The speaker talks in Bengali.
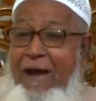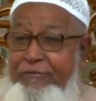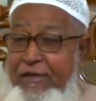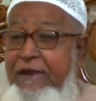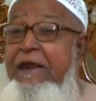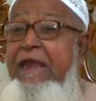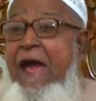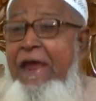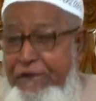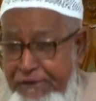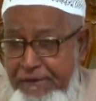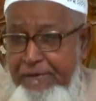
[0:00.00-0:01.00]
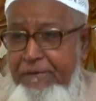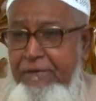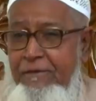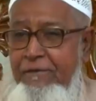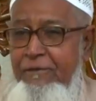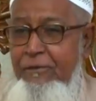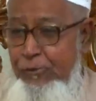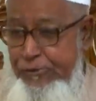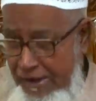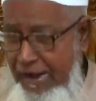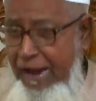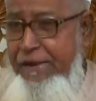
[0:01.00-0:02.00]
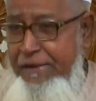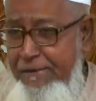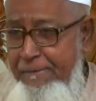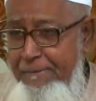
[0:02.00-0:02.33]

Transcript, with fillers: বাতিনি লাইন ঘুষের লাইন